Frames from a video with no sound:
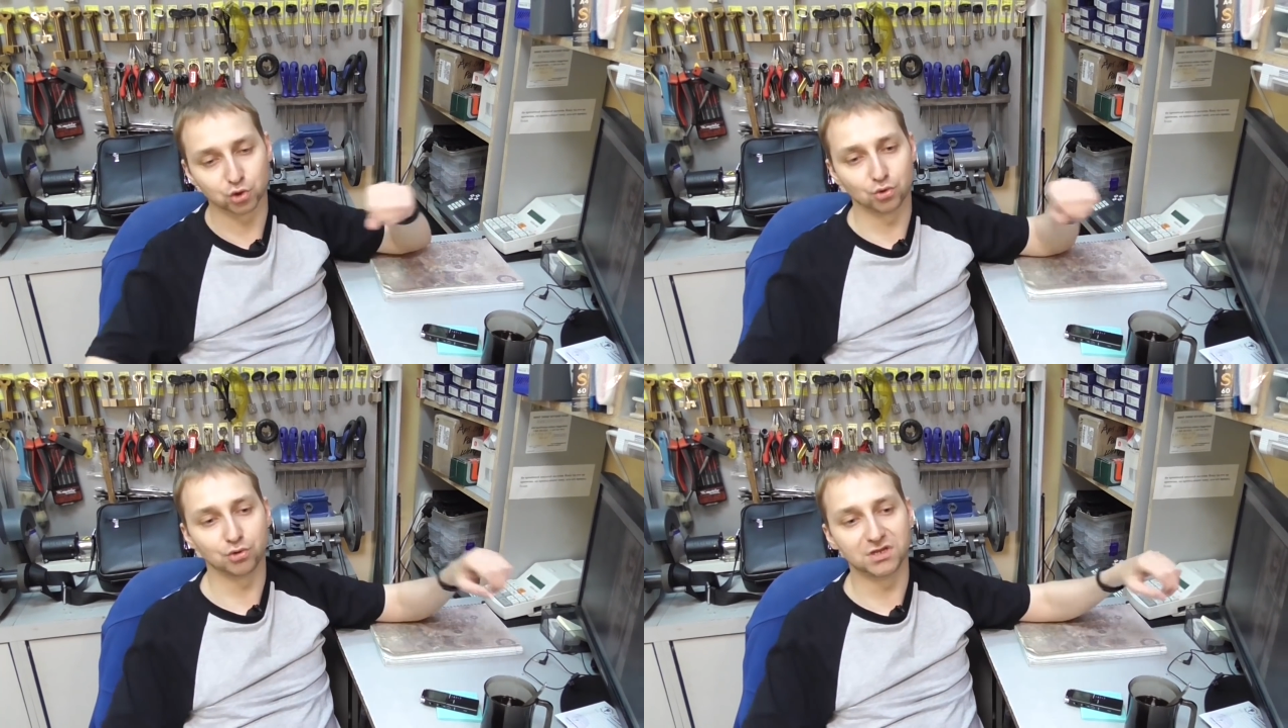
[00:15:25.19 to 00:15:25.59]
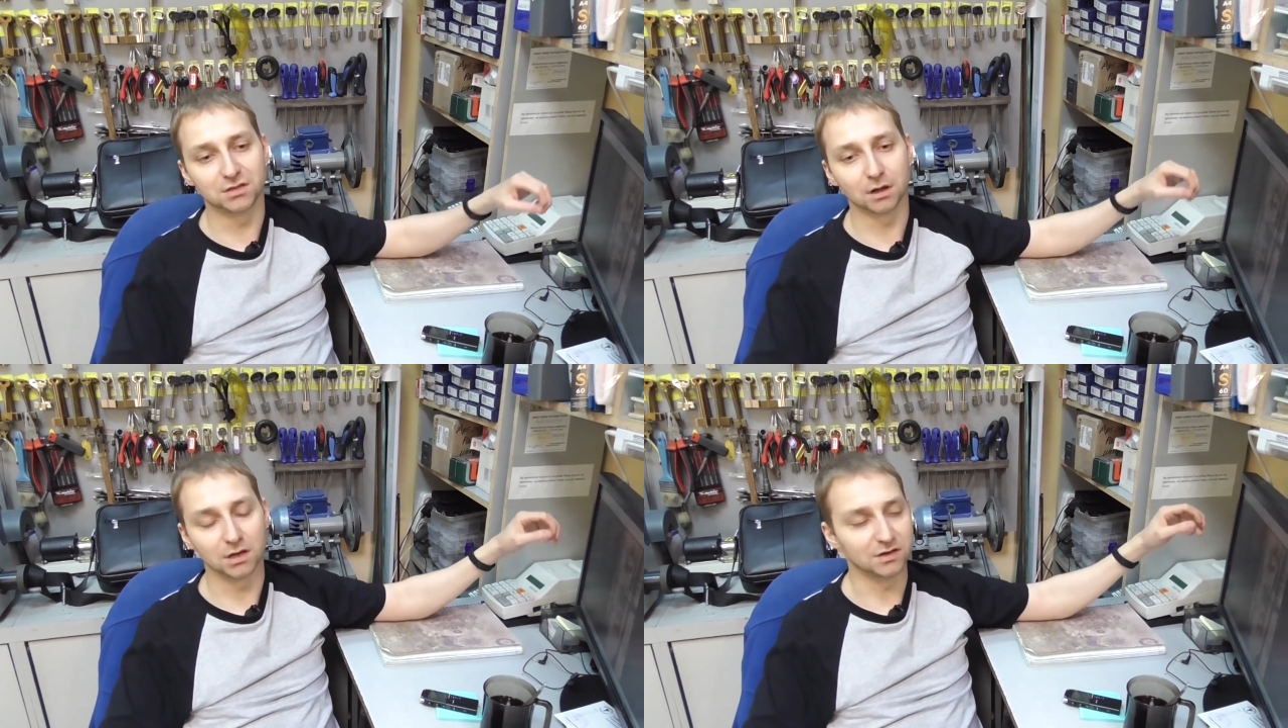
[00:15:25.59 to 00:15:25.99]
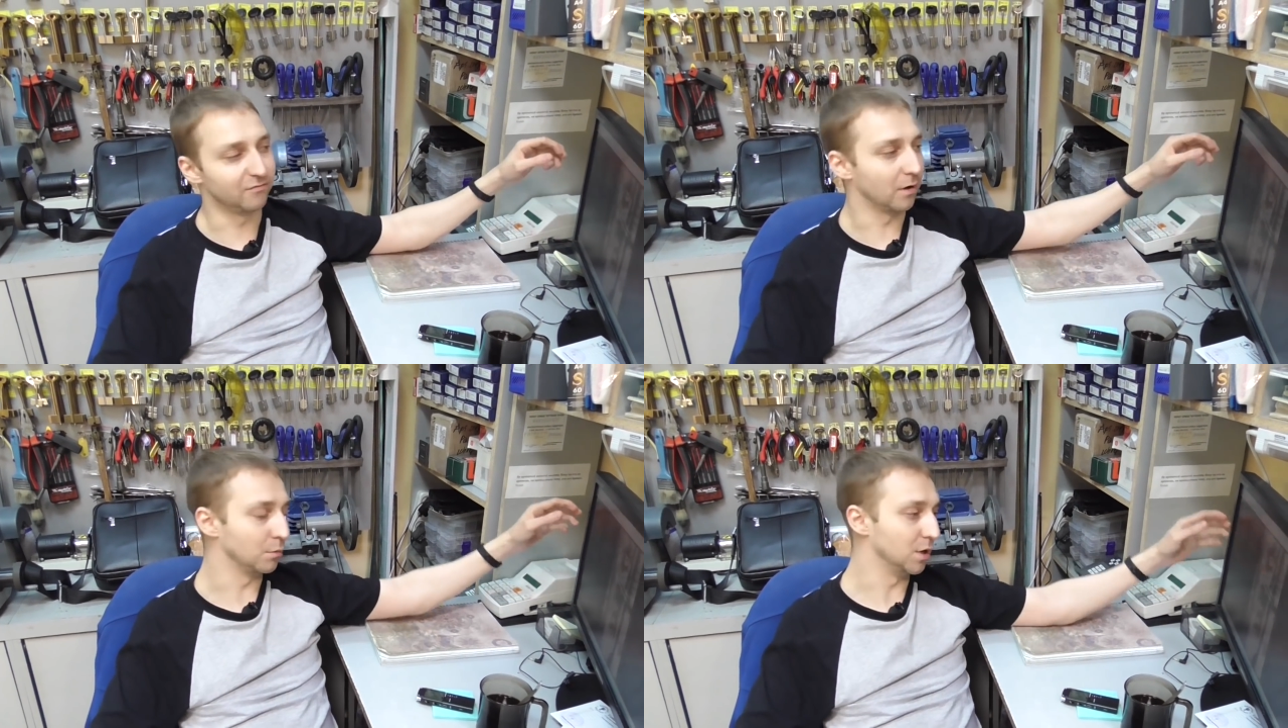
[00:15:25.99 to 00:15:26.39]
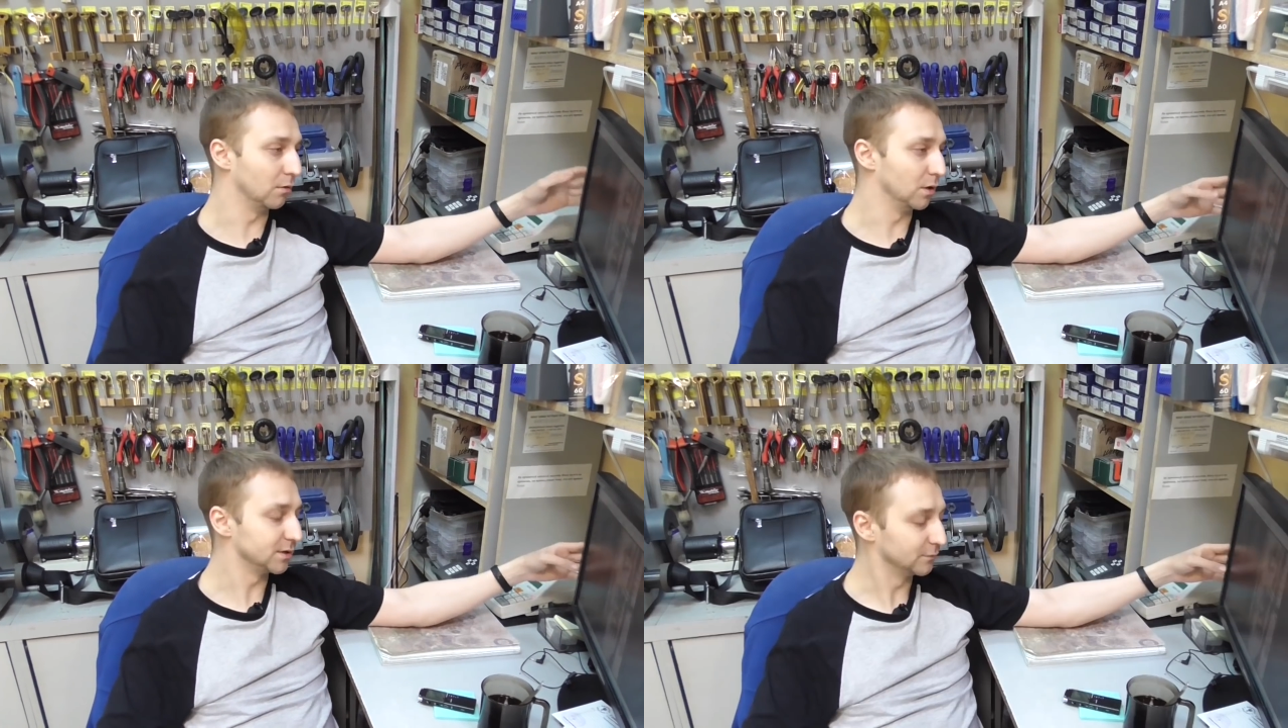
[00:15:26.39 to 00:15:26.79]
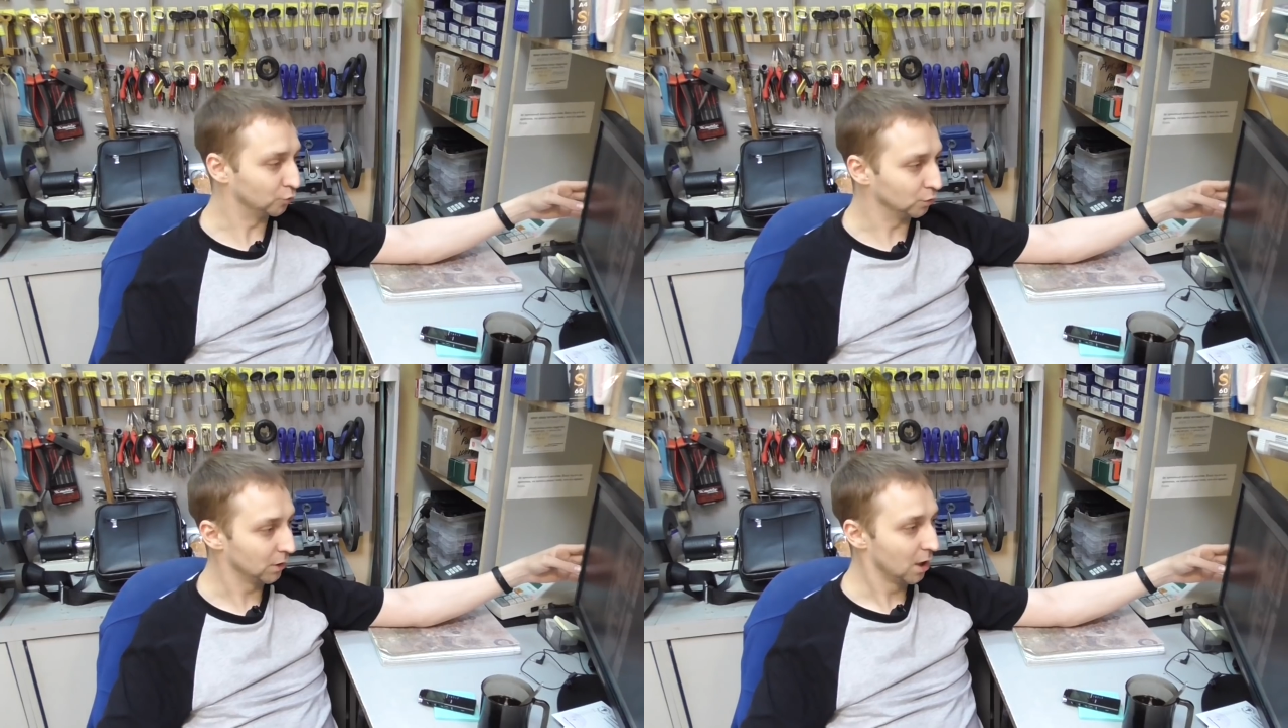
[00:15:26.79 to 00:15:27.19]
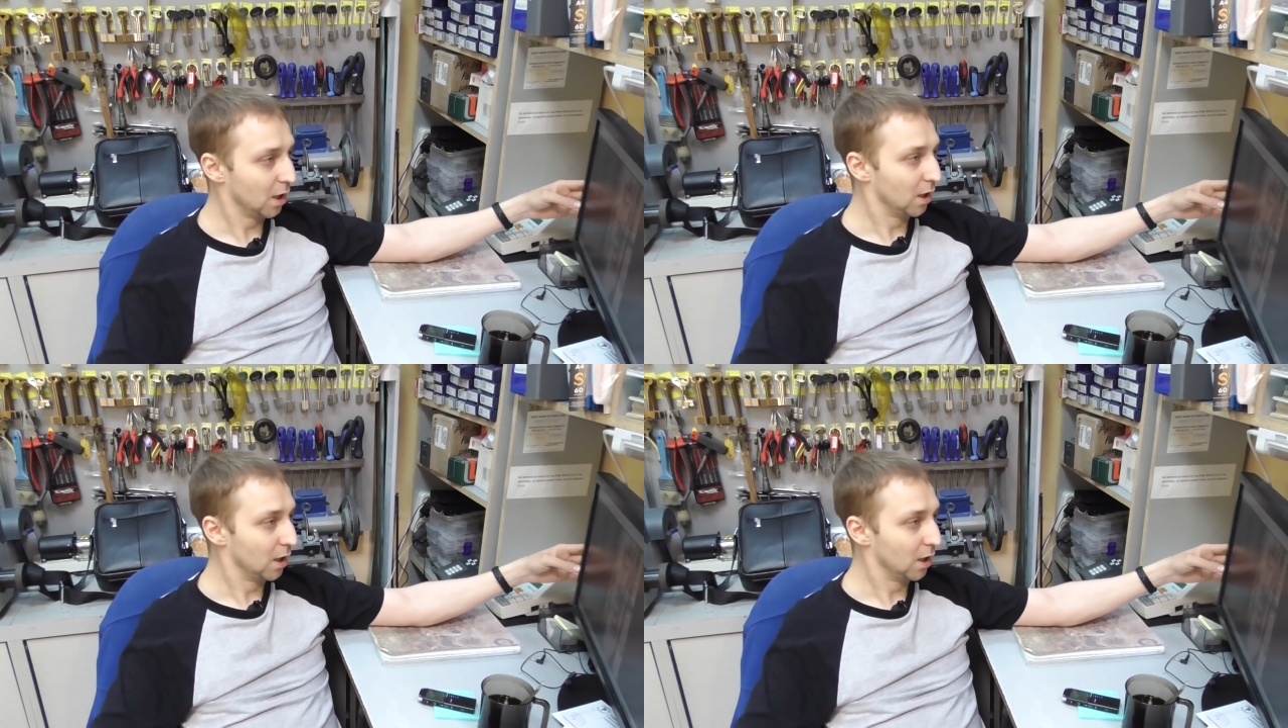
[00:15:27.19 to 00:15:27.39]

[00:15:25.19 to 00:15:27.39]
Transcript: что у него детали деформировались. Вот.